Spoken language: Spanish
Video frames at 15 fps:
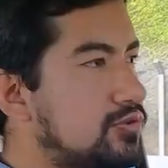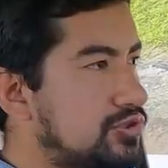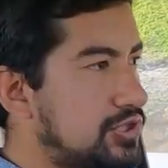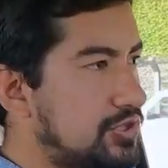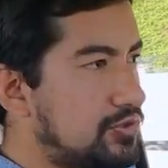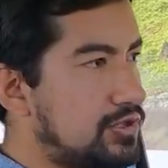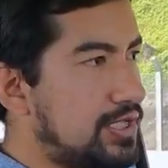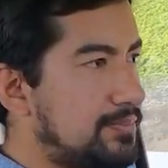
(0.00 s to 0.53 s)

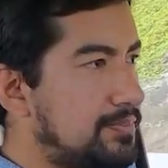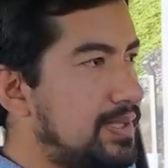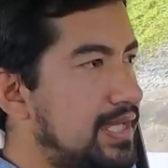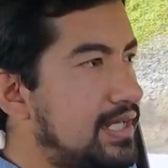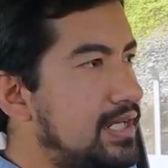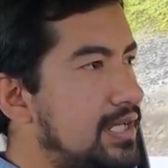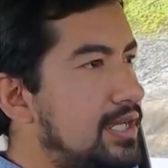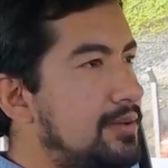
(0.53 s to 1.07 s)
sino
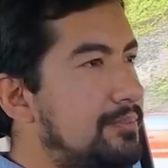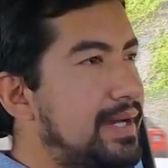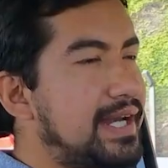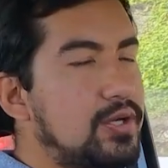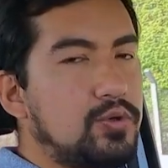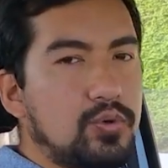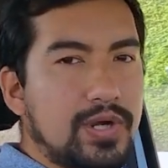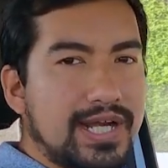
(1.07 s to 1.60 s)
también
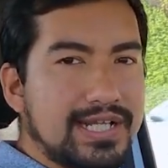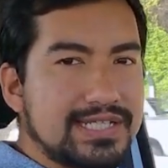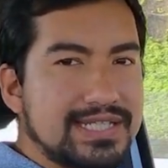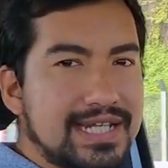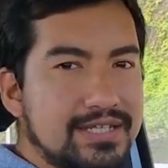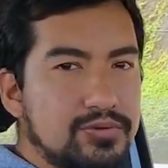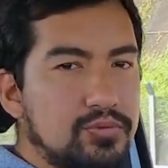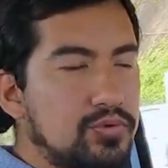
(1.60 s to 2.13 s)
para lugares de
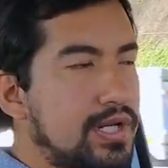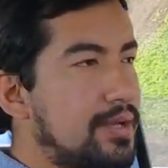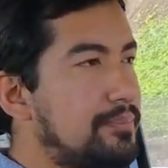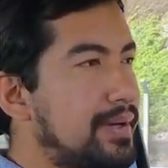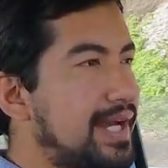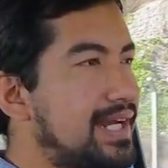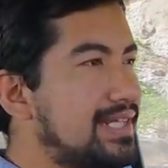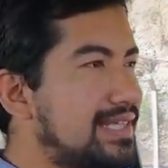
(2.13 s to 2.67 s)
altura,
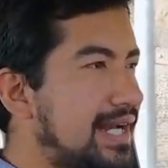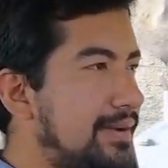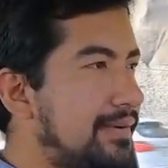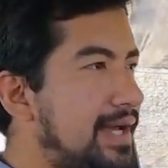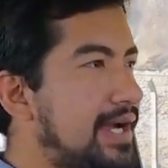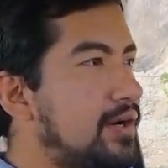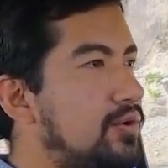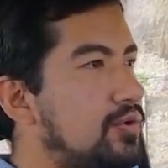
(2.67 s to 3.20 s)
para el
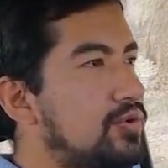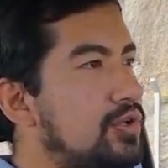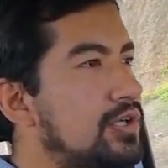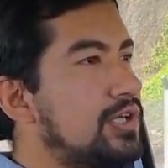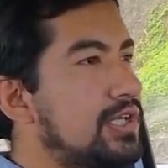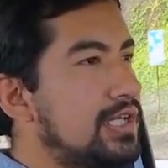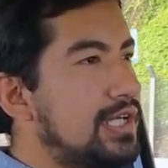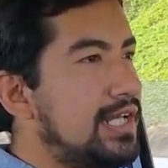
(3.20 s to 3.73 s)
trabajo.
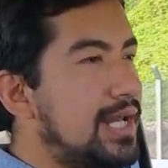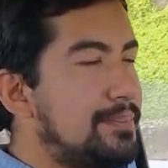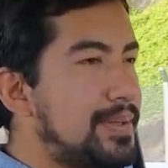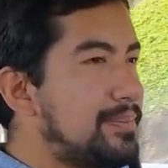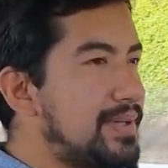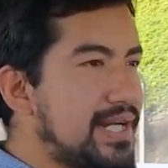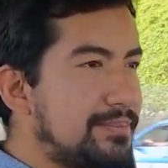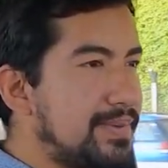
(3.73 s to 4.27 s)
La
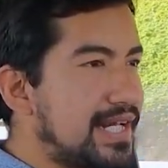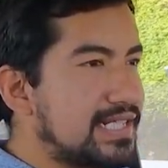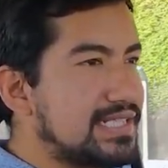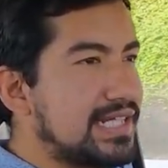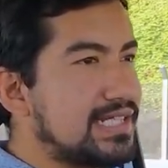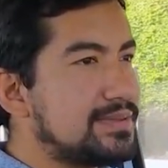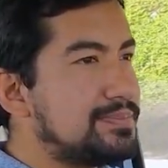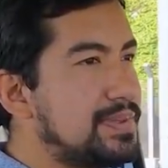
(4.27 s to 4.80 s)
primera
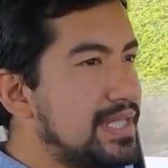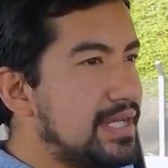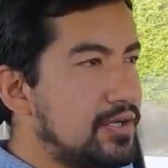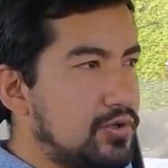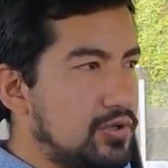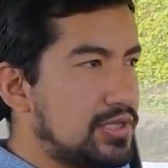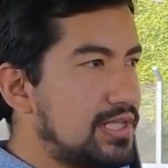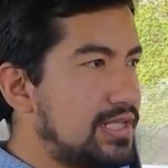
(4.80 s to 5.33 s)
marcha es bien
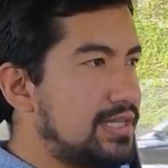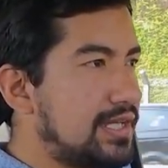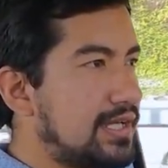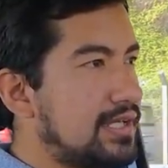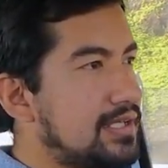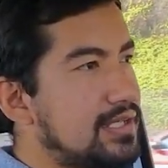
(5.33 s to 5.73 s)
cortita